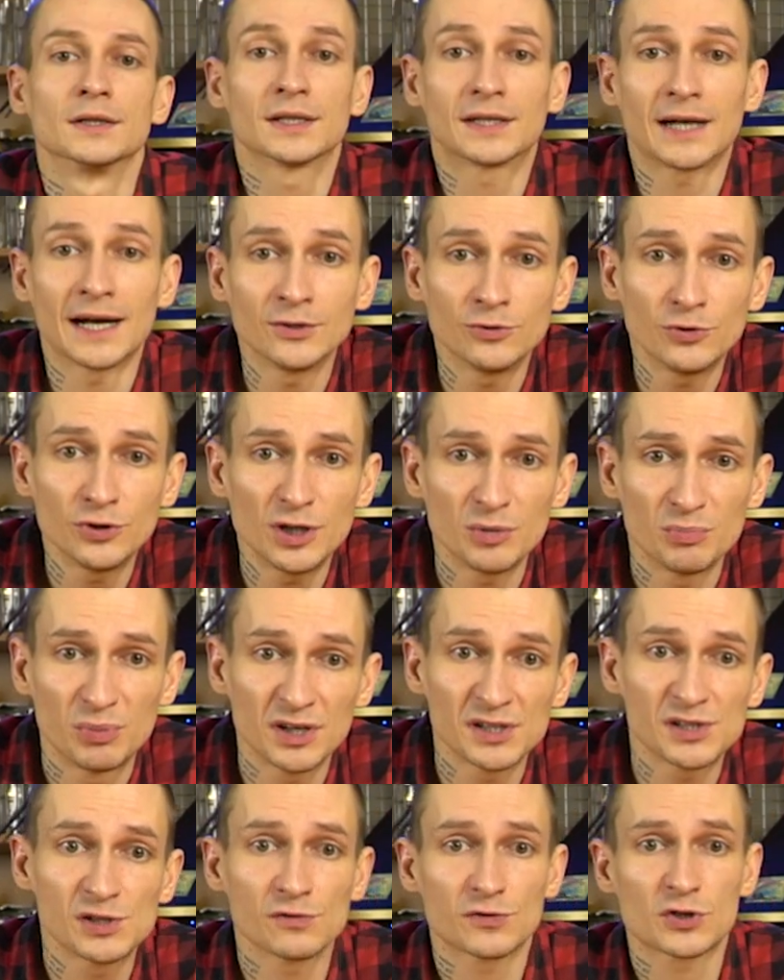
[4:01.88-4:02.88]
Накануне,
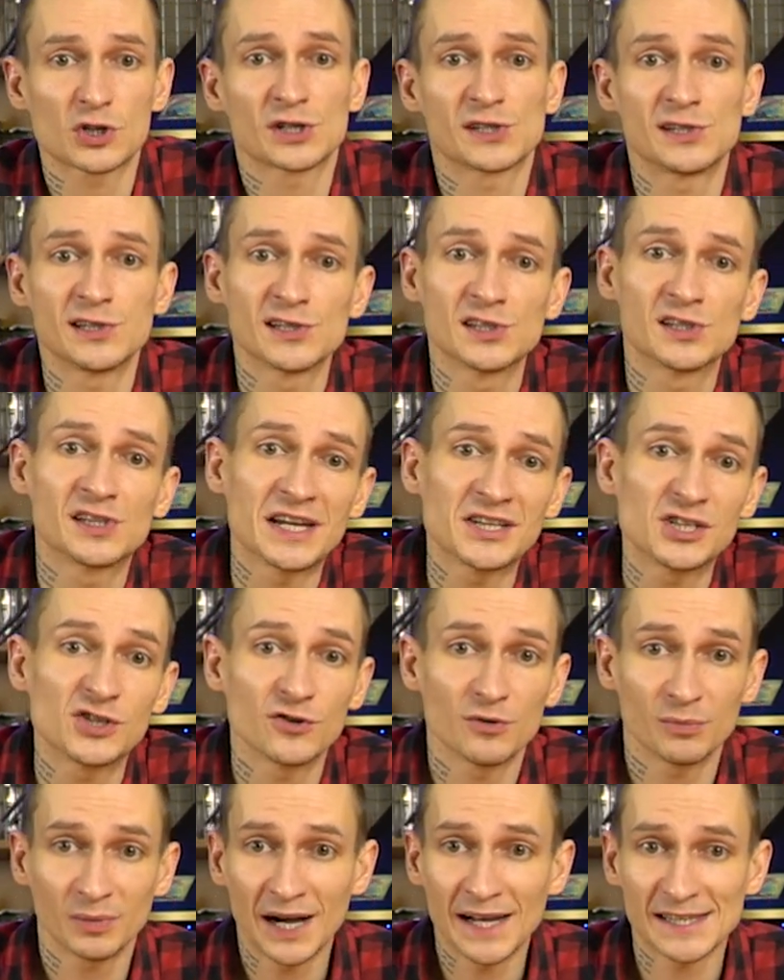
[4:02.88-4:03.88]
брызнувший
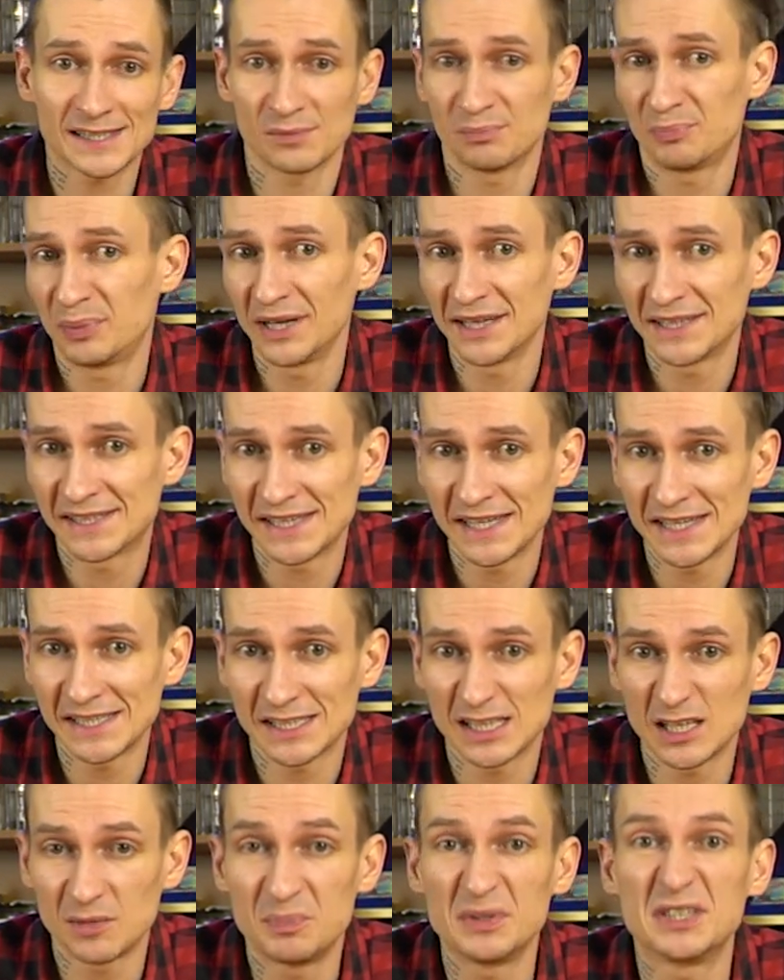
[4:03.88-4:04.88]
слезоточивым газом
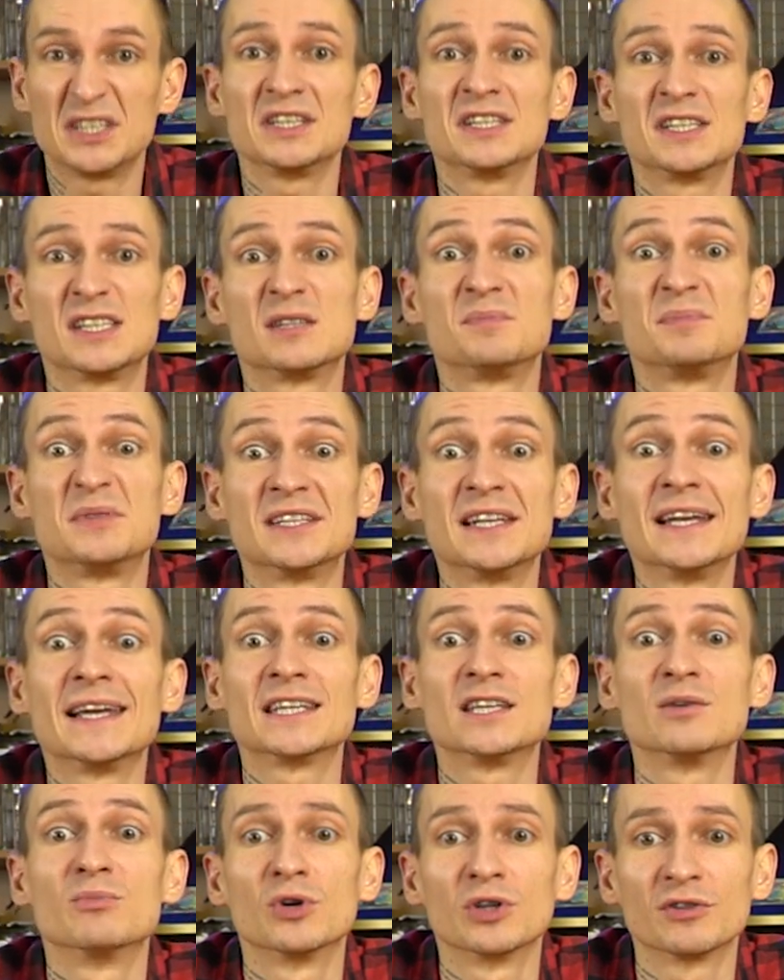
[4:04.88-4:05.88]
полицейских
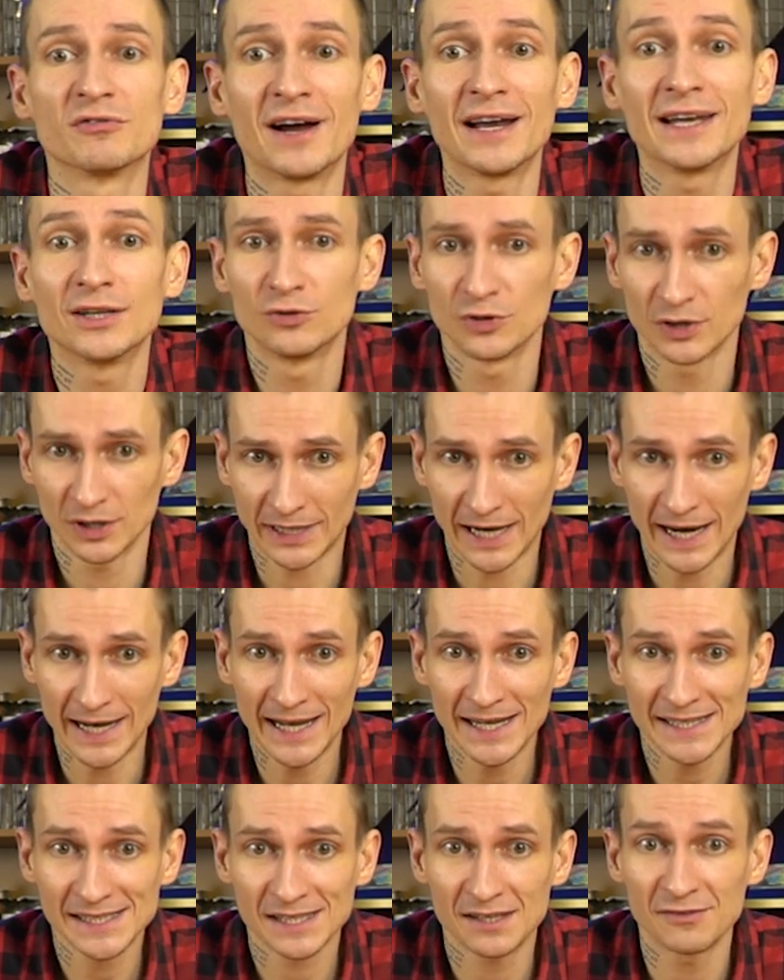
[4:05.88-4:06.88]
55-летнему инвалиду на
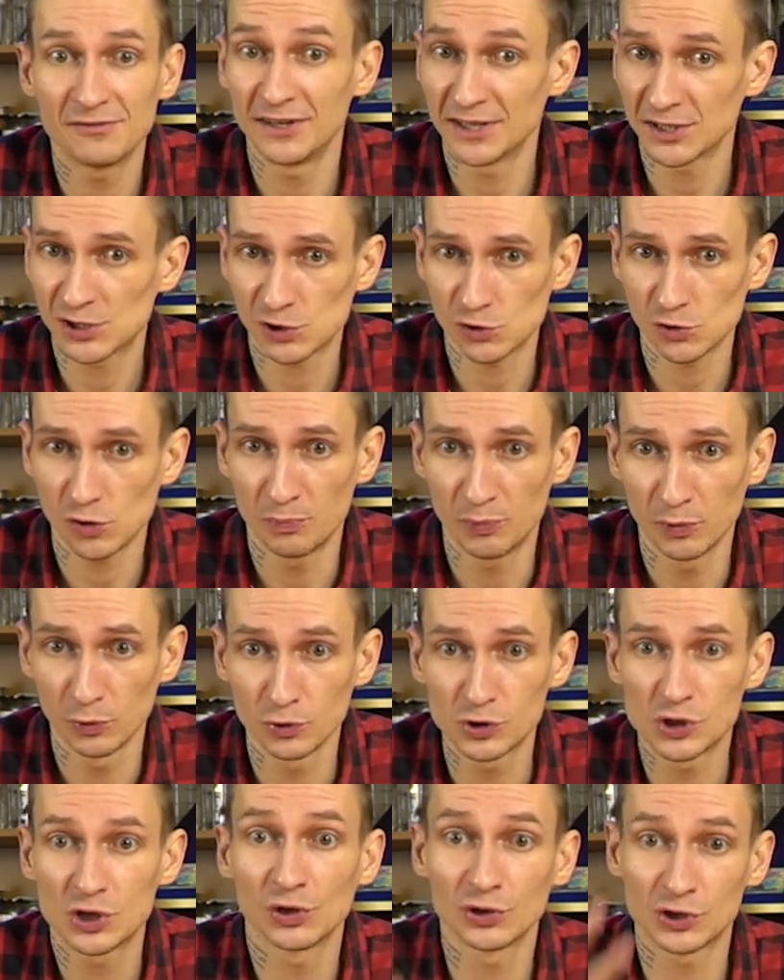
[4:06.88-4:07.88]
коляске в лицо
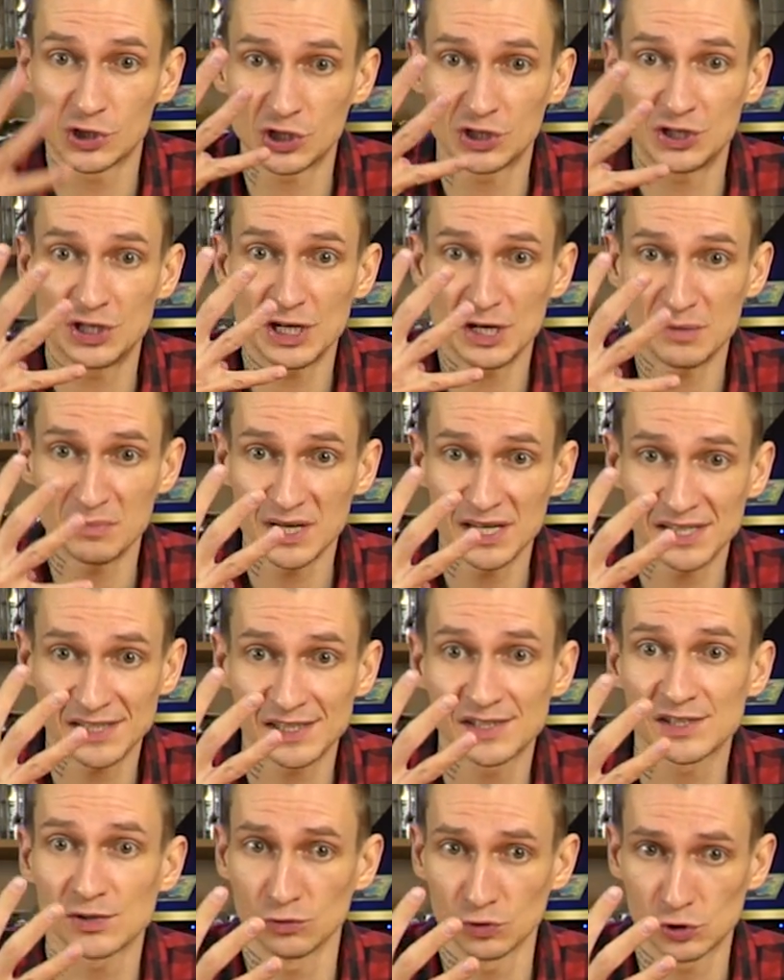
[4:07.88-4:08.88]
получил 4
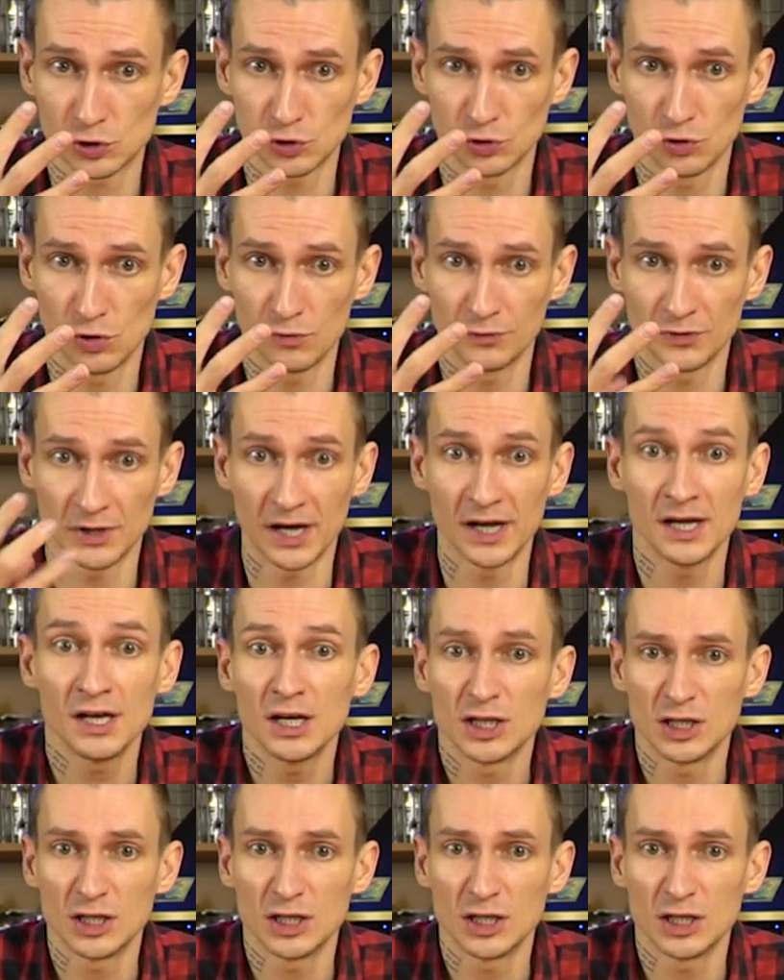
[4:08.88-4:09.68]
месяца условно.